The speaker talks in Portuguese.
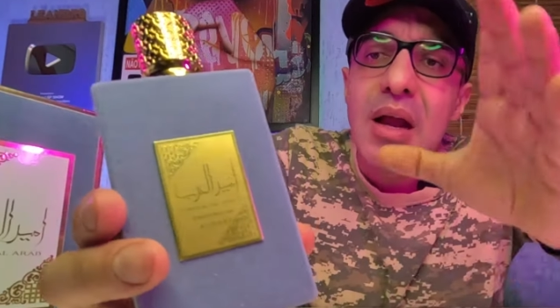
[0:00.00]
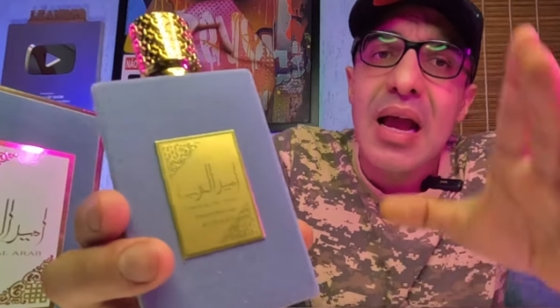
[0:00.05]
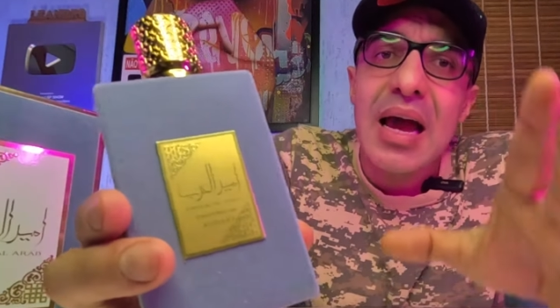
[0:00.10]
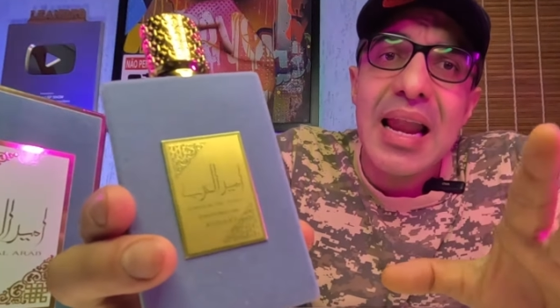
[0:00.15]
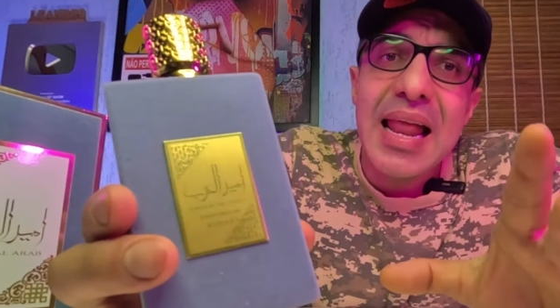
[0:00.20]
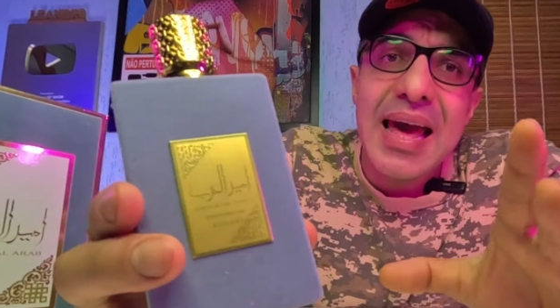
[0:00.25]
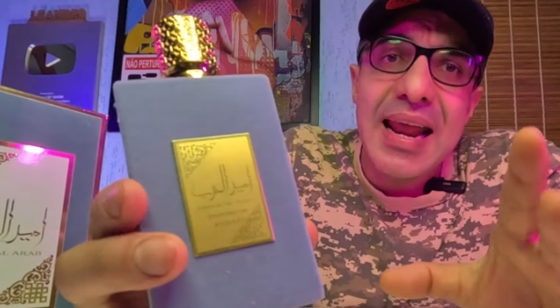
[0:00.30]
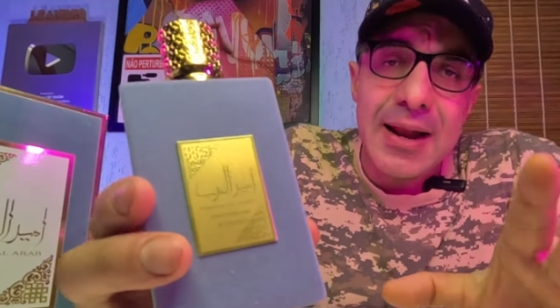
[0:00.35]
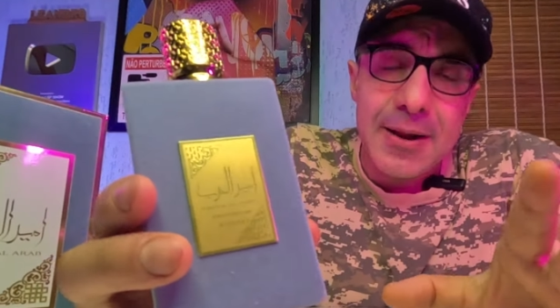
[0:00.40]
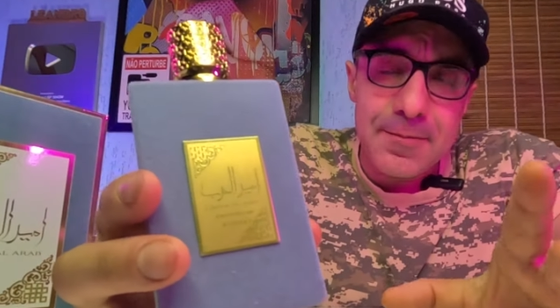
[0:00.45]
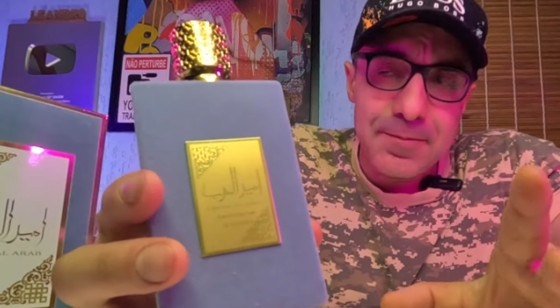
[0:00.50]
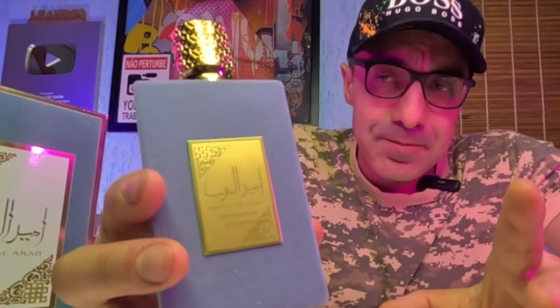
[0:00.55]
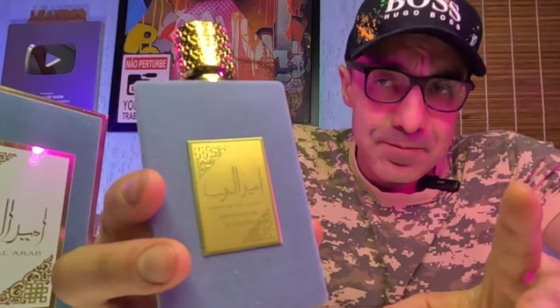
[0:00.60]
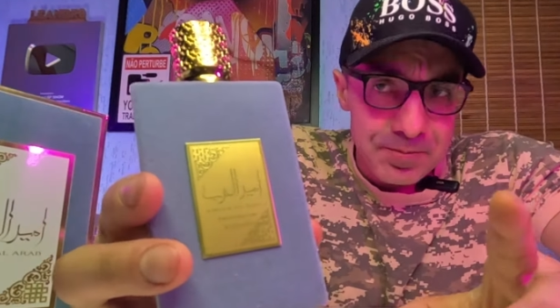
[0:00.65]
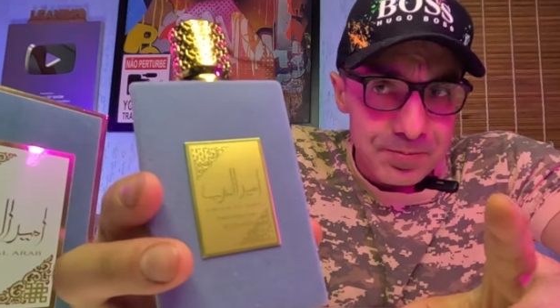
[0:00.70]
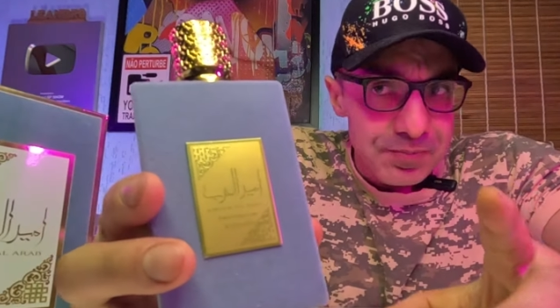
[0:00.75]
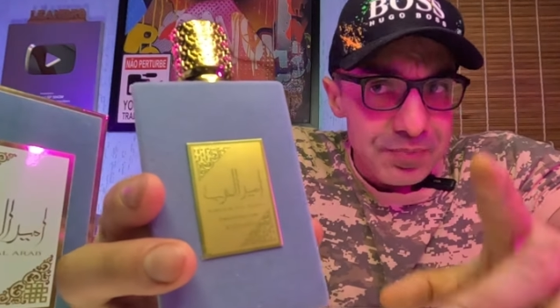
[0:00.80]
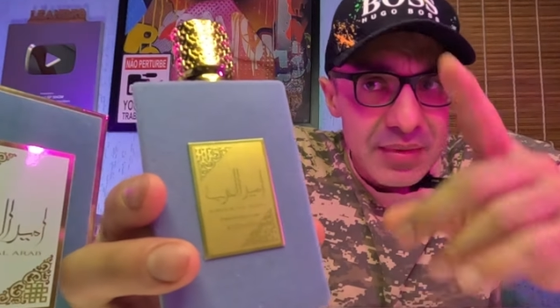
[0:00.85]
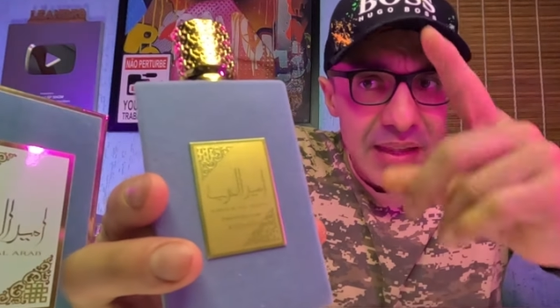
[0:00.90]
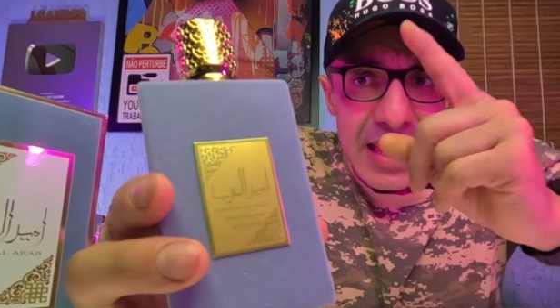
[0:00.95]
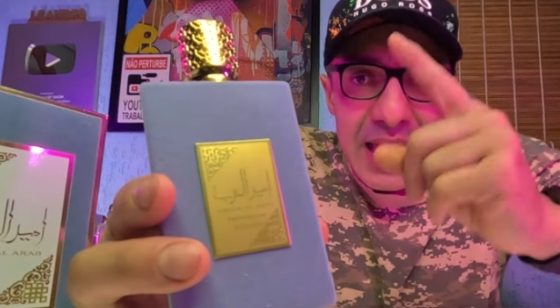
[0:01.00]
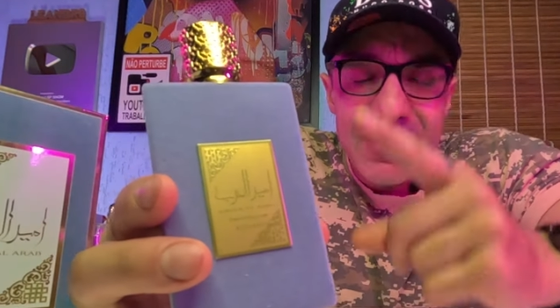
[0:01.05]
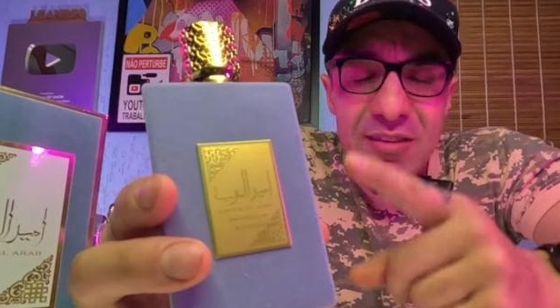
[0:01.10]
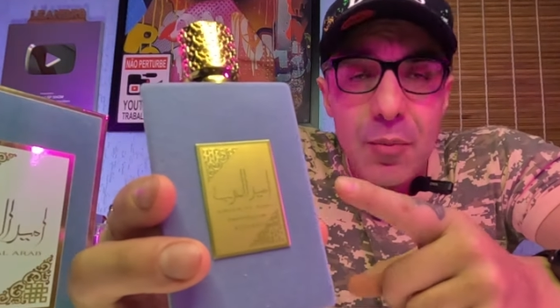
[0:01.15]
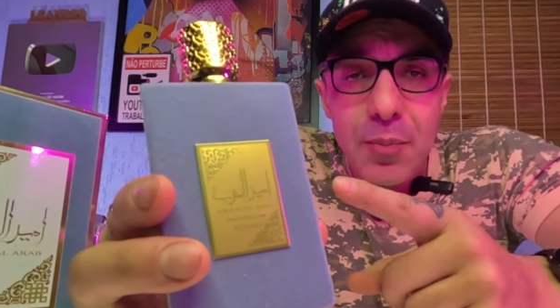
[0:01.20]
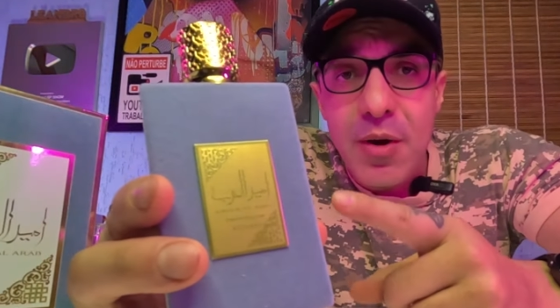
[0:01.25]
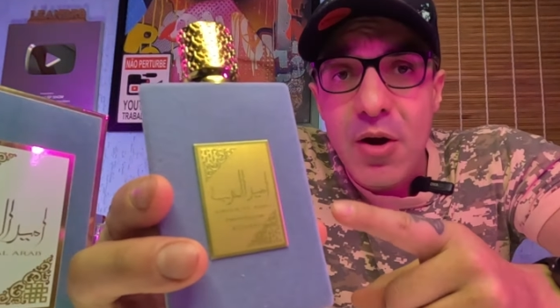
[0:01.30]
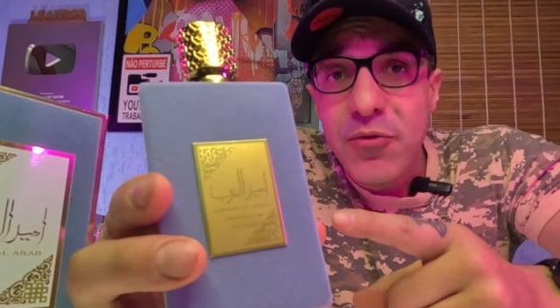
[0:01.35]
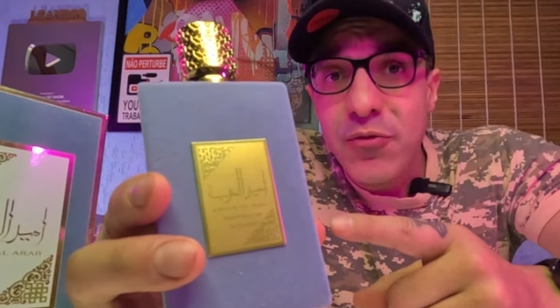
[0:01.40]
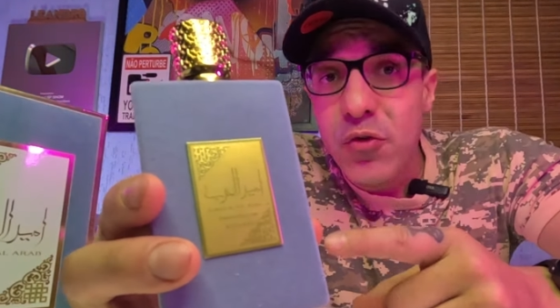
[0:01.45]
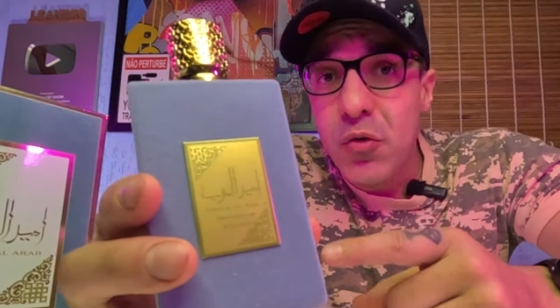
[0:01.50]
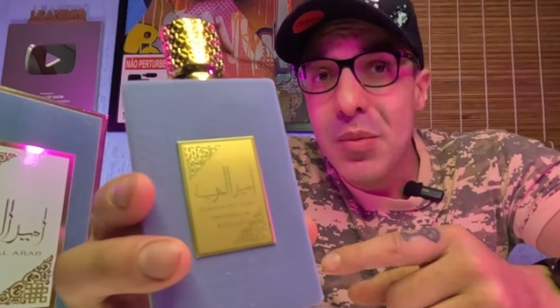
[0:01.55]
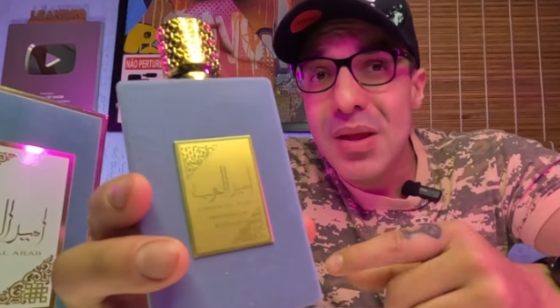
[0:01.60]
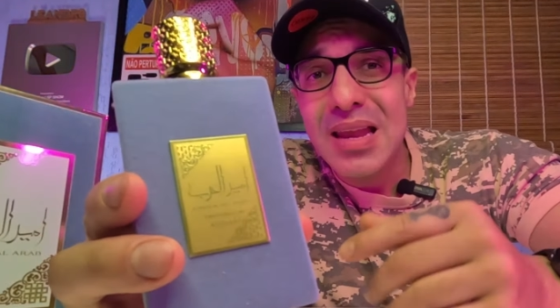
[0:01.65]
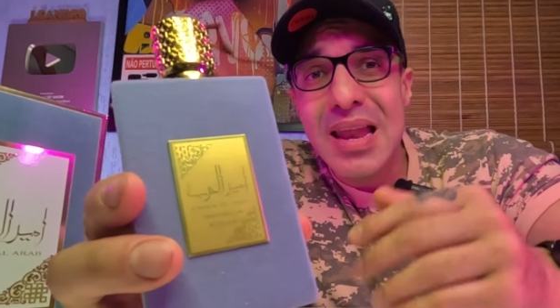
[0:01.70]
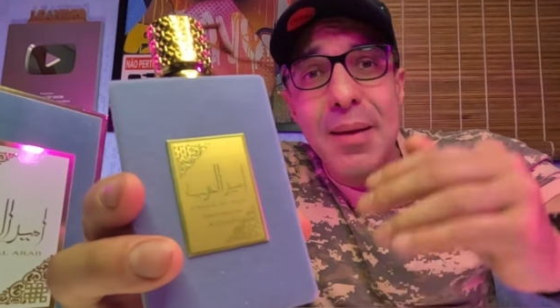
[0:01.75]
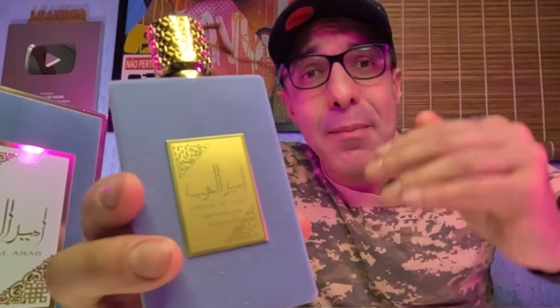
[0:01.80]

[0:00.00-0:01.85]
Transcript: Galera, esse perfume